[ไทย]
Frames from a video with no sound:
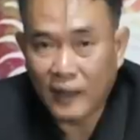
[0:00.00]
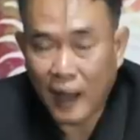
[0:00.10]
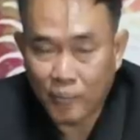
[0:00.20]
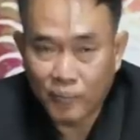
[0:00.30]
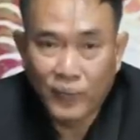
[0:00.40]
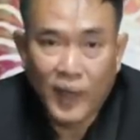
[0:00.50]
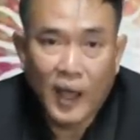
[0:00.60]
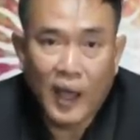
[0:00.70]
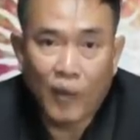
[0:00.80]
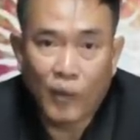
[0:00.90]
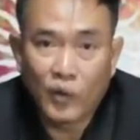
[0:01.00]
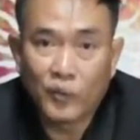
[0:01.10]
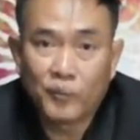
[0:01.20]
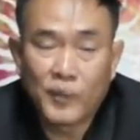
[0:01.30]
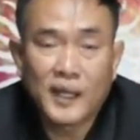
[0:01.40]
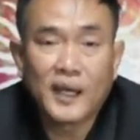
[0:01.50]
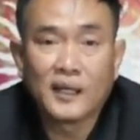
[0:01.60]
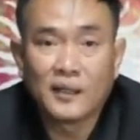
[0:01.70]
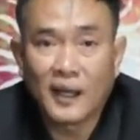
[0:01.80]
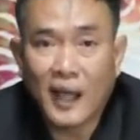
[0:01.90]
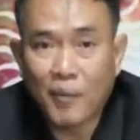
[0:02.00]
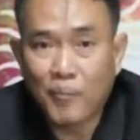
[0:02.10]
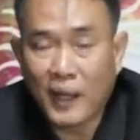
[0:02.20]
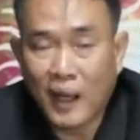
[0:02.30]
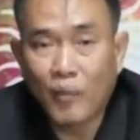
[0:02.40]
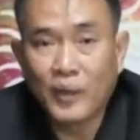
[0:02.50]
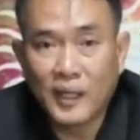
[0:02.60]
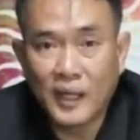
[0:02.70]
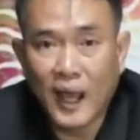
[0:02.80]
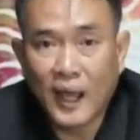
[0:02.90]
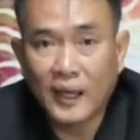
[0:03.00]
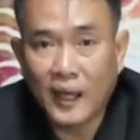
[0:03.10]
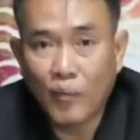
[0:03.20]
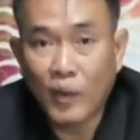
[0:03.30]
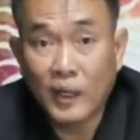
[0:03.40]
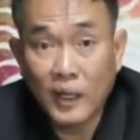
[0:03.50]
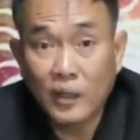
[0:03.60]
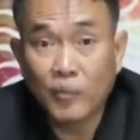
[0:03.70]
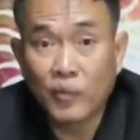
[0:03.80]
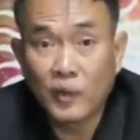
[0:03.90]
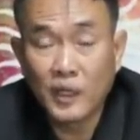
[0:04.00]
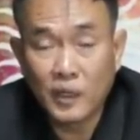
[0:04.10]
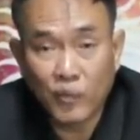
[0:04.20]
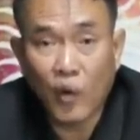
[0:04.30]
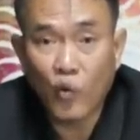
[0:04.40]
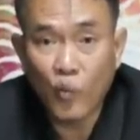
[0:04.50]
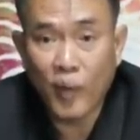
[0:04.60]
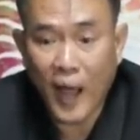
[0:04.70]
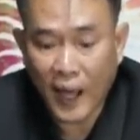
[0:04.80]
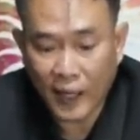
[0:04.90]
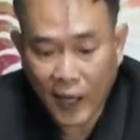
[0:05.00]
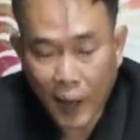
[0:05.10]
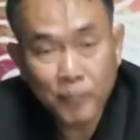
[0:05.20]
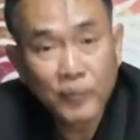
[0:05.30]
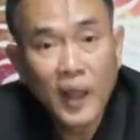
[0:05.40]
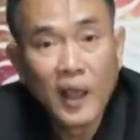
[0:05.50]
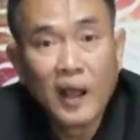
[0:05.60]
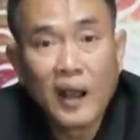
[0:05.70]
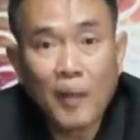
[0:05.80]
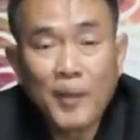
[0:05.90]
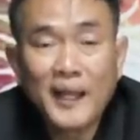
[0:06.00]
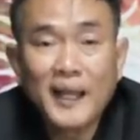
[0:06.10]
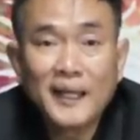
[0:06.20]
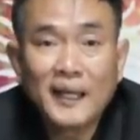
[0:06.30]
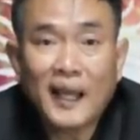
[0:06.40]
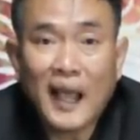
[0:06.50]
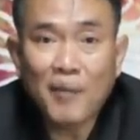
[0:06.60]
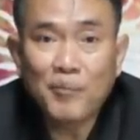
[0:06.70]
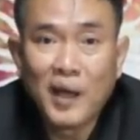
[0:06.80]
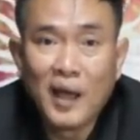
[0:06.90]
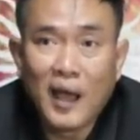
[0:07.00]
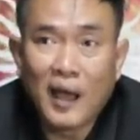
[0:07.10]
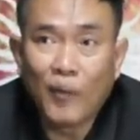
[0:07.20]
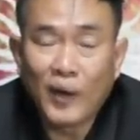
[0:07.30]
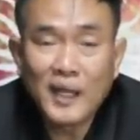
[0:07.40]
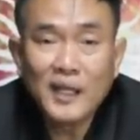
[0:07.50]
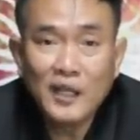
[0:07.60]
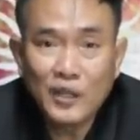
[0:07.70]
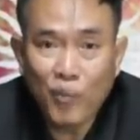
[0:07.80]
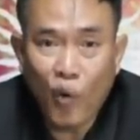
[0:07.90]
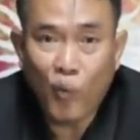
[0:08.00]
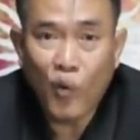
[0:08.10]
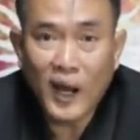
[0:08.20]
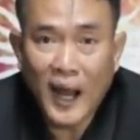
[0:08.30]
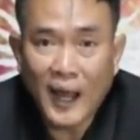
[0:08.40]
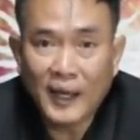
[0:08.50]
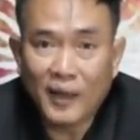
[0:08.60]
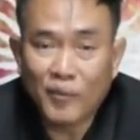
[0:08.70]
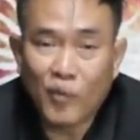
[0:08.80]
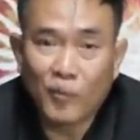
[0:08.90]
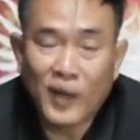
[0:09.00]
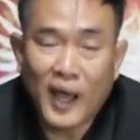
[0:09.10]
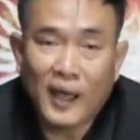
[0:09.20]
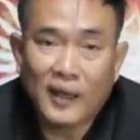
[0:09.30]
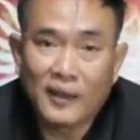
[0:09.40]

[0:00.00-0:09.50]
นำวันเดือนปีเกิดนะครับไปเข้าพิธีให้นะครับวันที่ 22 กุมภานะครับแล้วมีอีกเรื่องหนึ่งนะครับวันที่ 26 มกราเนี่ยผมได้